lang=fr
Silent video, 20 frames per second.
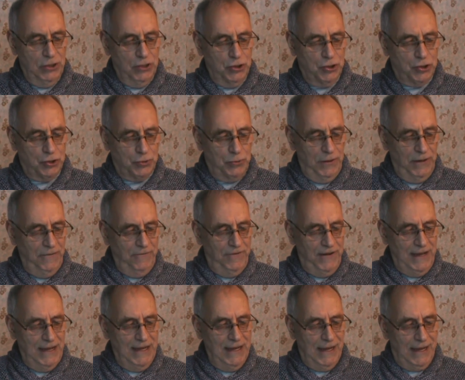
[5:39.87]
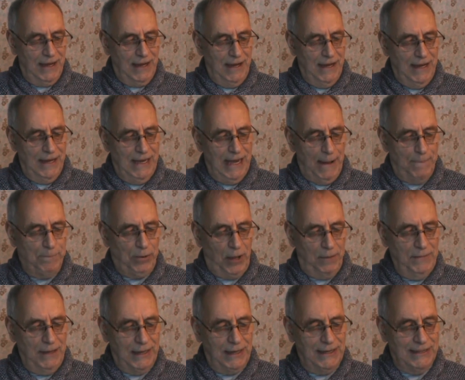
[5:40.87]
suivirent la
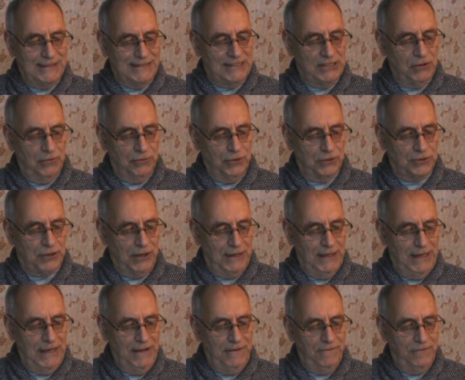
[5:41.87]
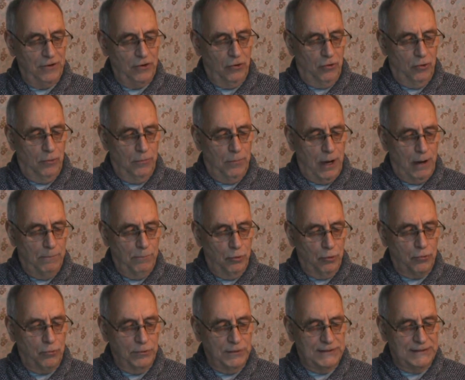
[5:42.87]
première édition de ce livre, on m'a
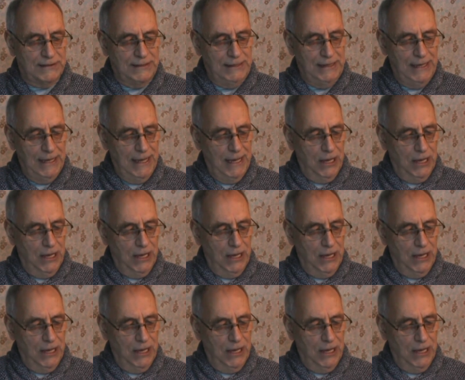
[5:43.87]
beaucoup dit